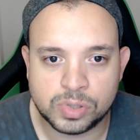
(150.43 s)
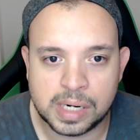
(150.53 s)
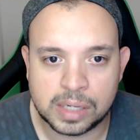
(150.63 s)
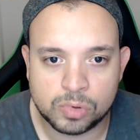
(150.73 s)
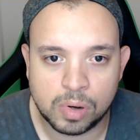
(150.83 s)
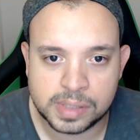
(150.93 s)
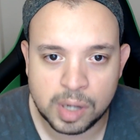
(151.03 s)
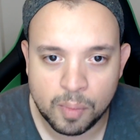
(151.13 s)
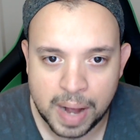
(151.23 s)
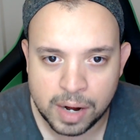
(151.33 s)
o senador
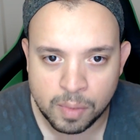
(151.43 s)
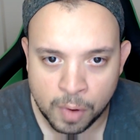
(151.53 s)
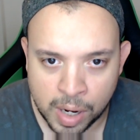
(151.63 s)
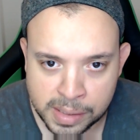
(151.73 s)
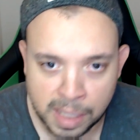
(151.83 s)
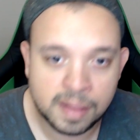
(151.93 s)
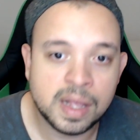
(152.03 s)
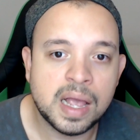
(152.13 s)
Teomário Mota